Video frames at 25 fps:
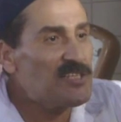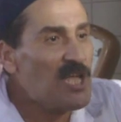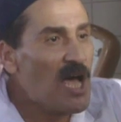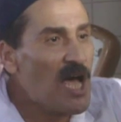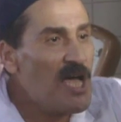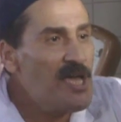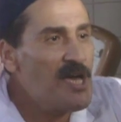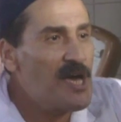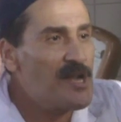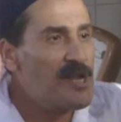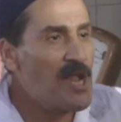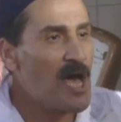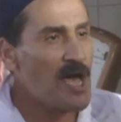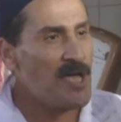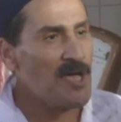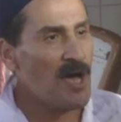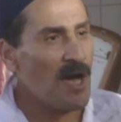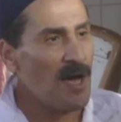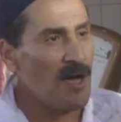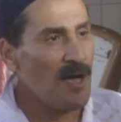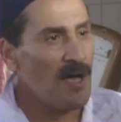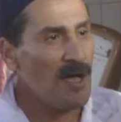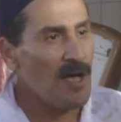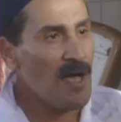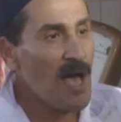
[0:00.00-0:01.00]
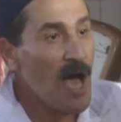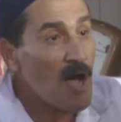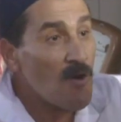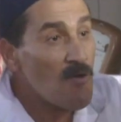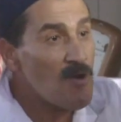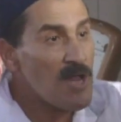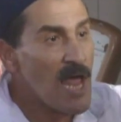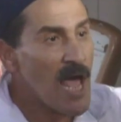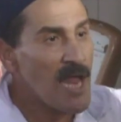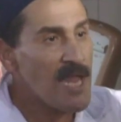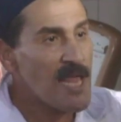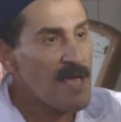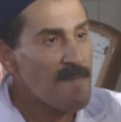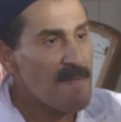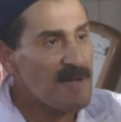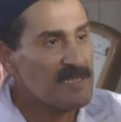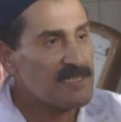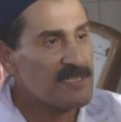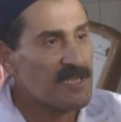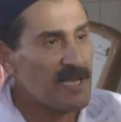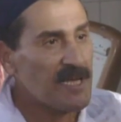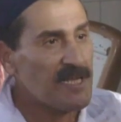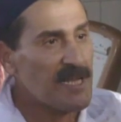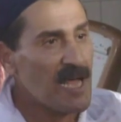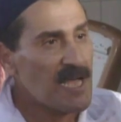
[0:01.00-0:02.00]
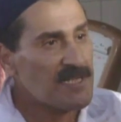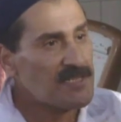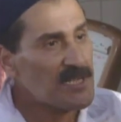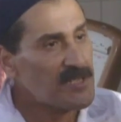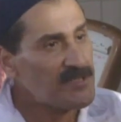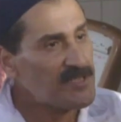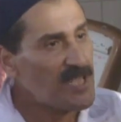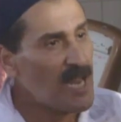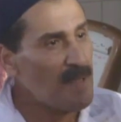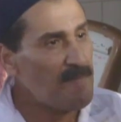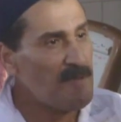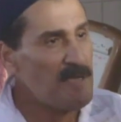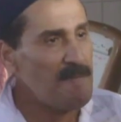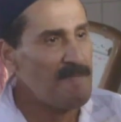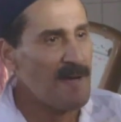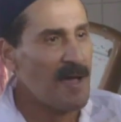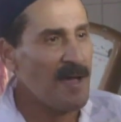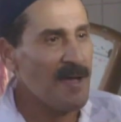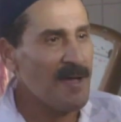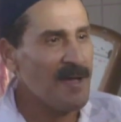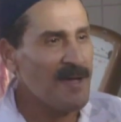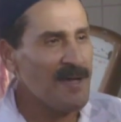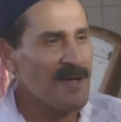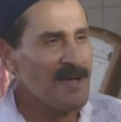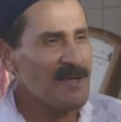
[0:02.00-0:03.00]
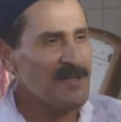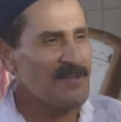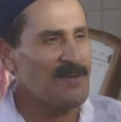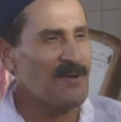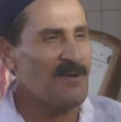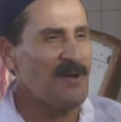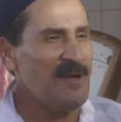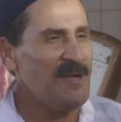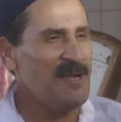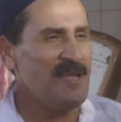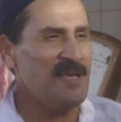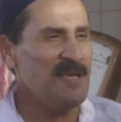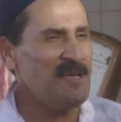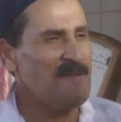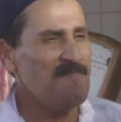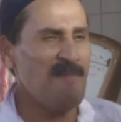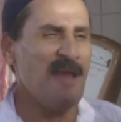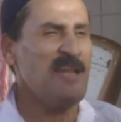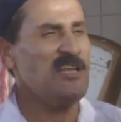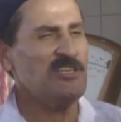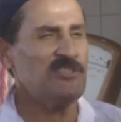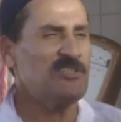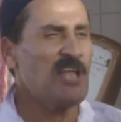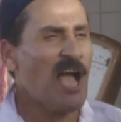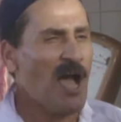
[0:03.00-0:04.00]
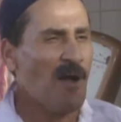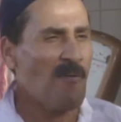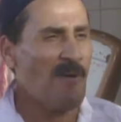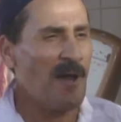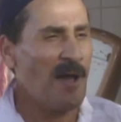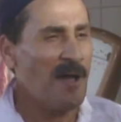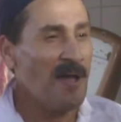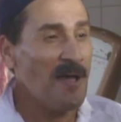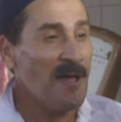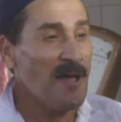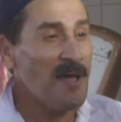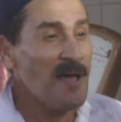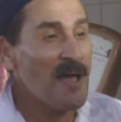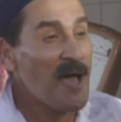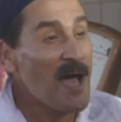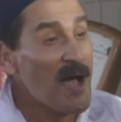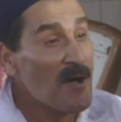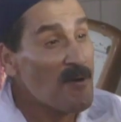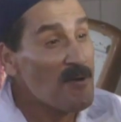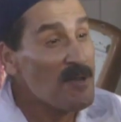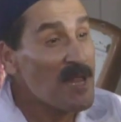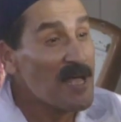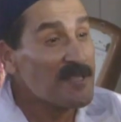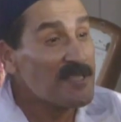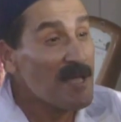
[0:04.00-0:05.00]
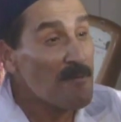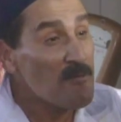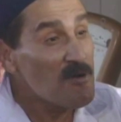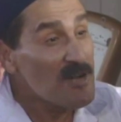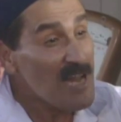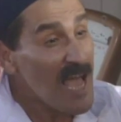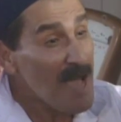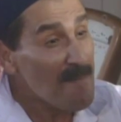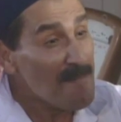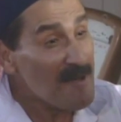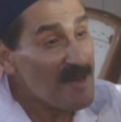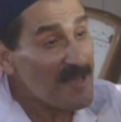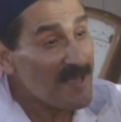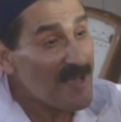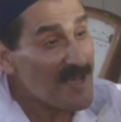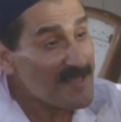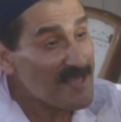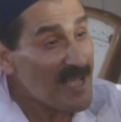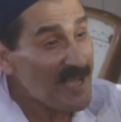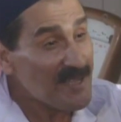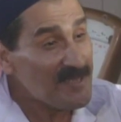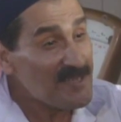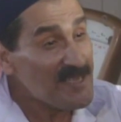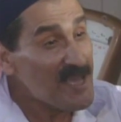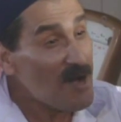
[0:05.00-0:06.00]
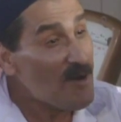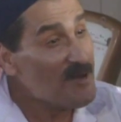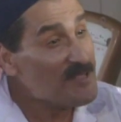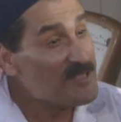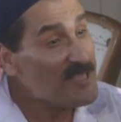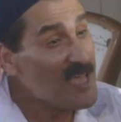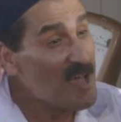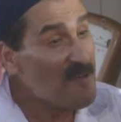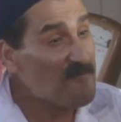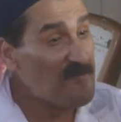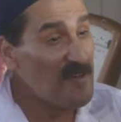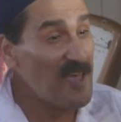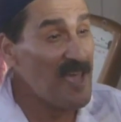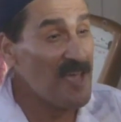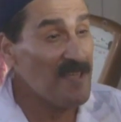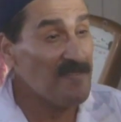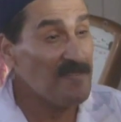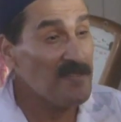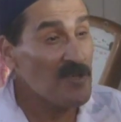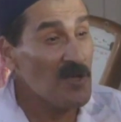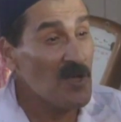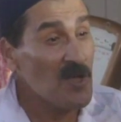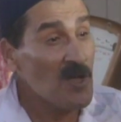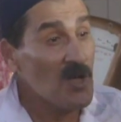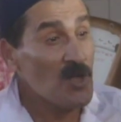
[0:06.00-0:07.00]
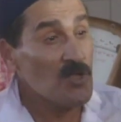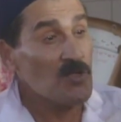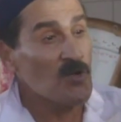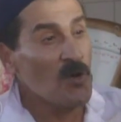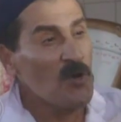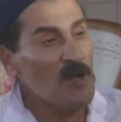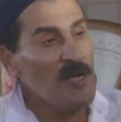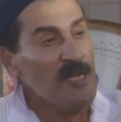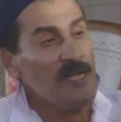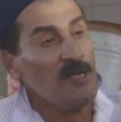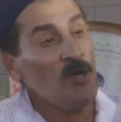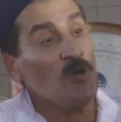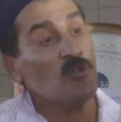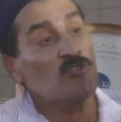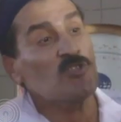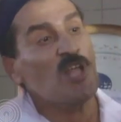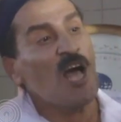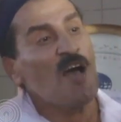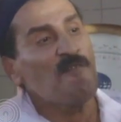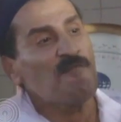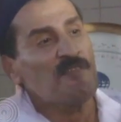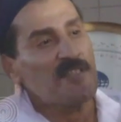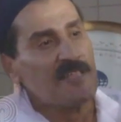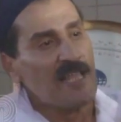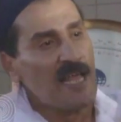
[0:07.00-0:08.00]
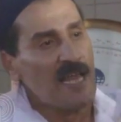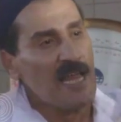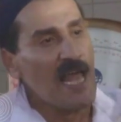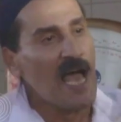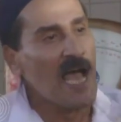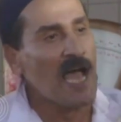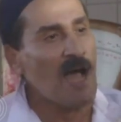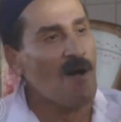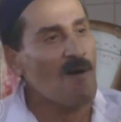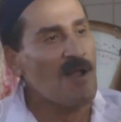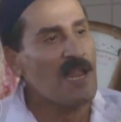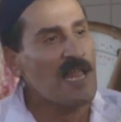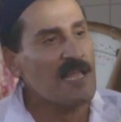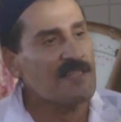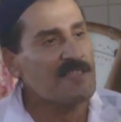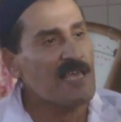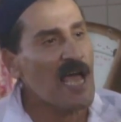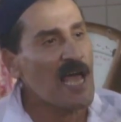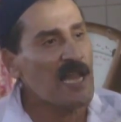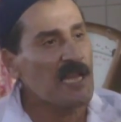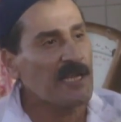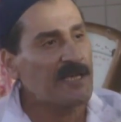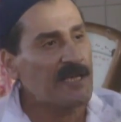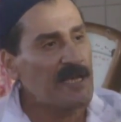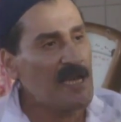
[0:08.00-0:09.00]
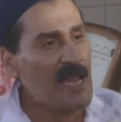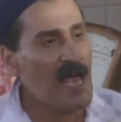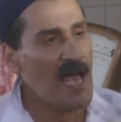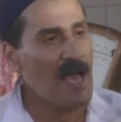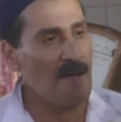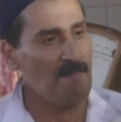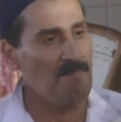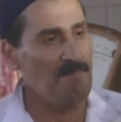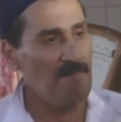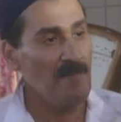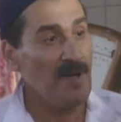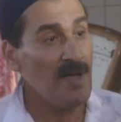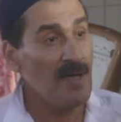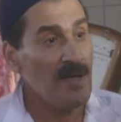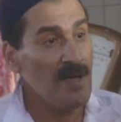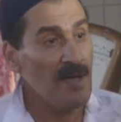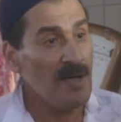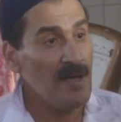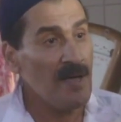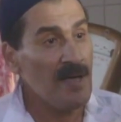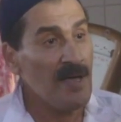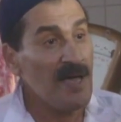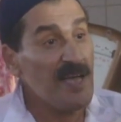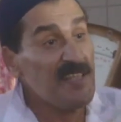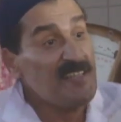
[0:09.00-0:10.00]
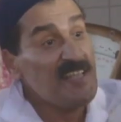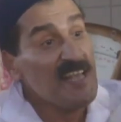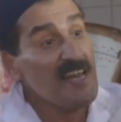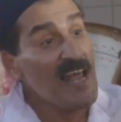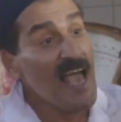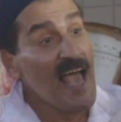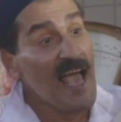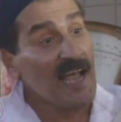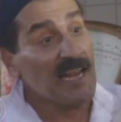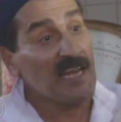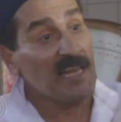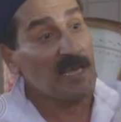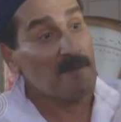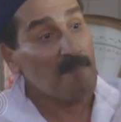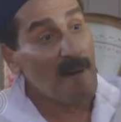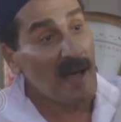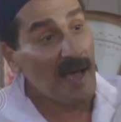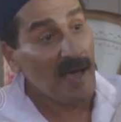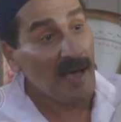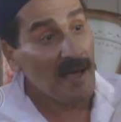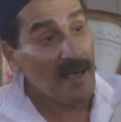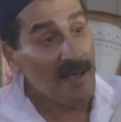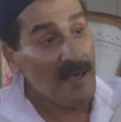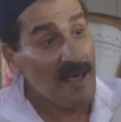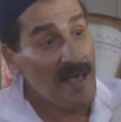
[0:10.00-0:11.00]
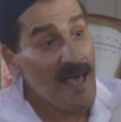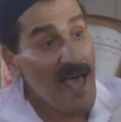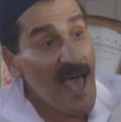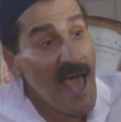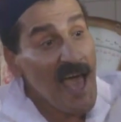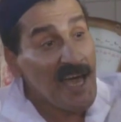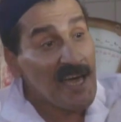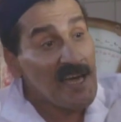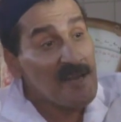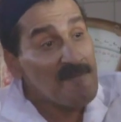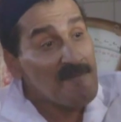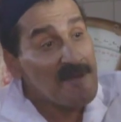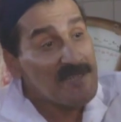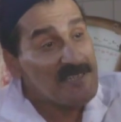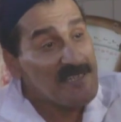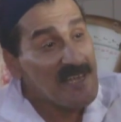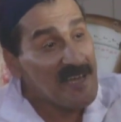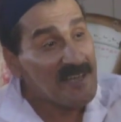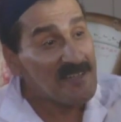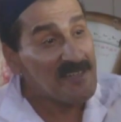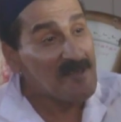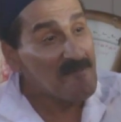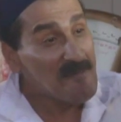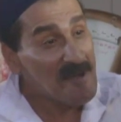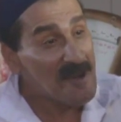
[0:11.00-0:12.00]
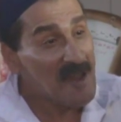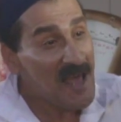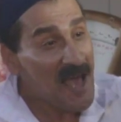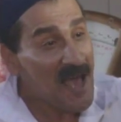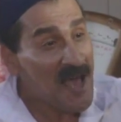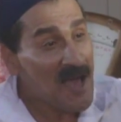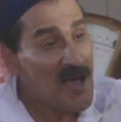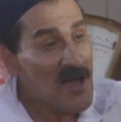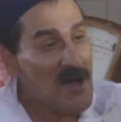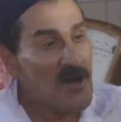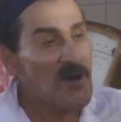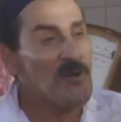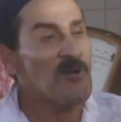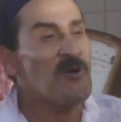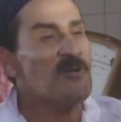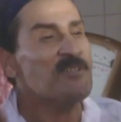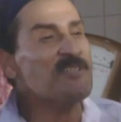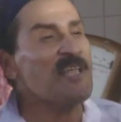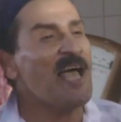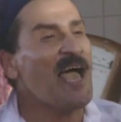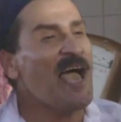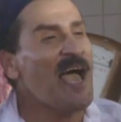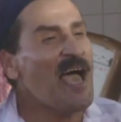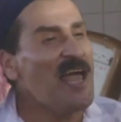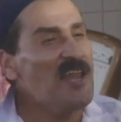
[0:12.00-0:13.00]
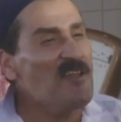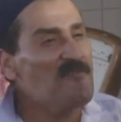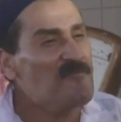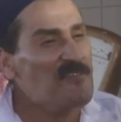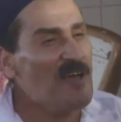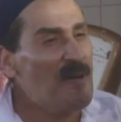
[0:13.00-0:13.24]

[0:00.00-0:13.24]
تغير رايها اقول لها ليه بس كده يا ست لبيبه تقول لي ماليش دعوه اقول لها طب واللحمه اللي اتقطعت دي اوديها فين تقول لي حطها في الثلاجه ولا اديها للكلاب اديني عقلك بقى اخر ما زهقت منها رحت حالف